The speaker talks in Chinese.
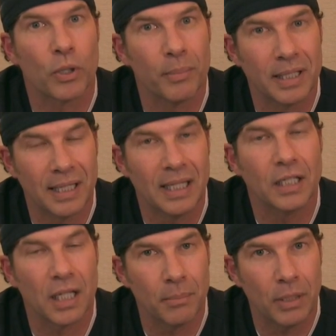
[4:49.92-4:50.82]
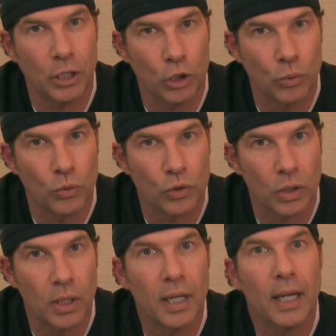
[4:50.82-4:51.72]
我们可以将他
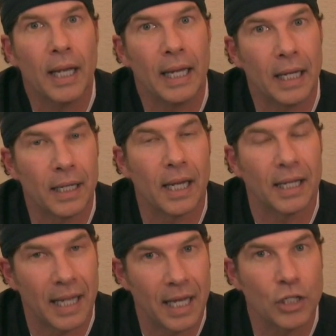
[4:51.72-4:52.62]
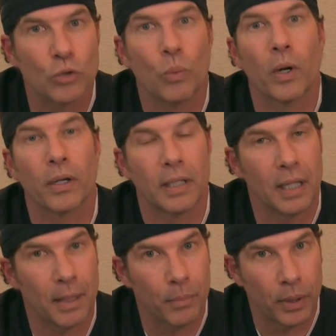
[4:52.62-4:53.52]
的精子与来
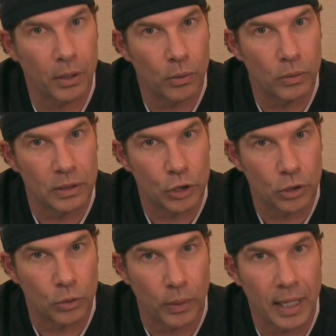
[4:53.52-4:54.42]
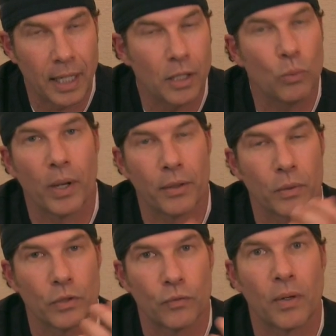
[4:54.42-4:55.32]
自其妻子或
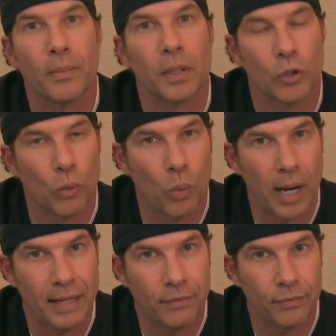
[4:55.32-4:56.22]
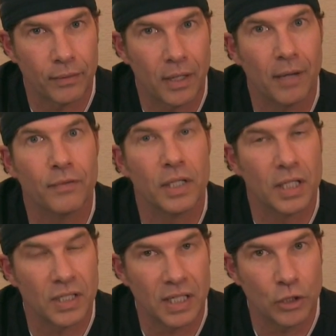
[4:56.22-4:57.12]
者是来自捐卵者的卵子
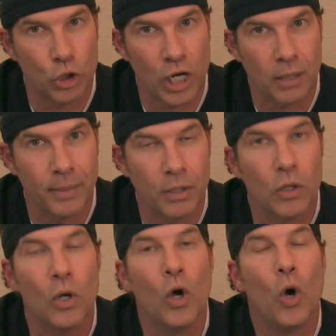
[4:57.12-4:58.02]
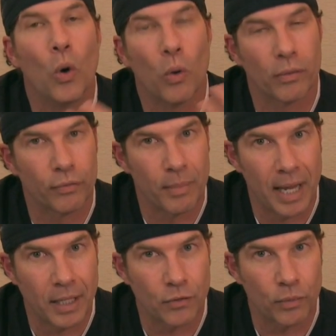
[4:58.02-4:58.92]
制造出胚
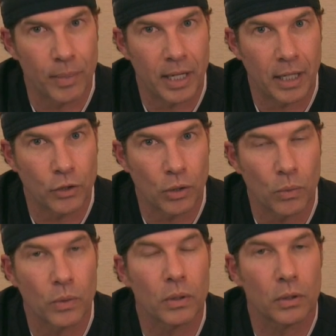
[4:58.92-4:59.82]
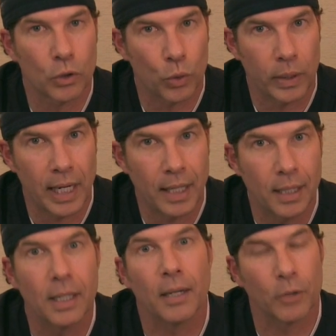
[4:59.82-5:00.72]
胎。这个胚
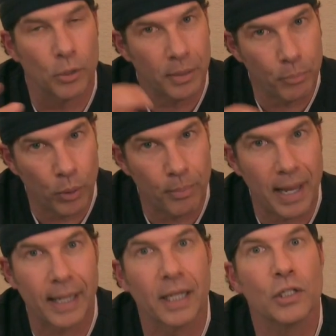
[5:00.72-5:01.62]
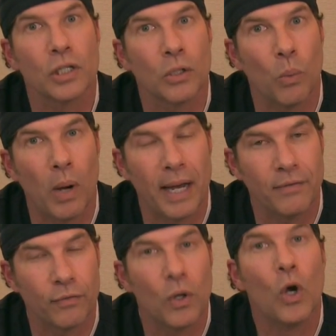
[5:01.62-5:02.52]
胎将会被放入他
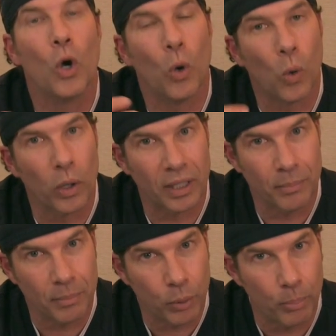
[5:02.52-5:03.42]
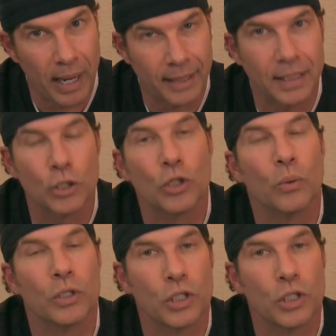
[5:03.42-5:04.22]
的妻子或者妊娠代